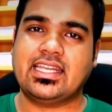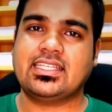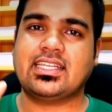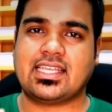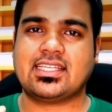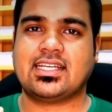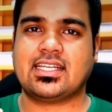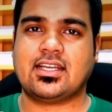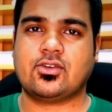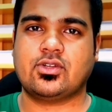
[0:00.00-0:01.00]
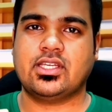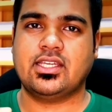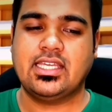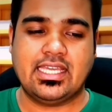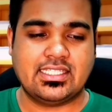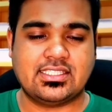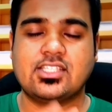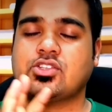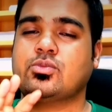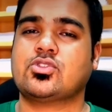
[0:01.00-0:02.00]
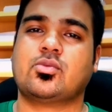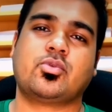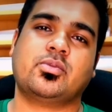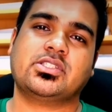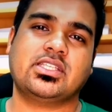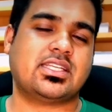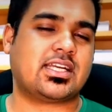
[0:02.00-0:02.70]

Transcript: এটি না থাকার কারণে যেই সমস্ত প্রবাসী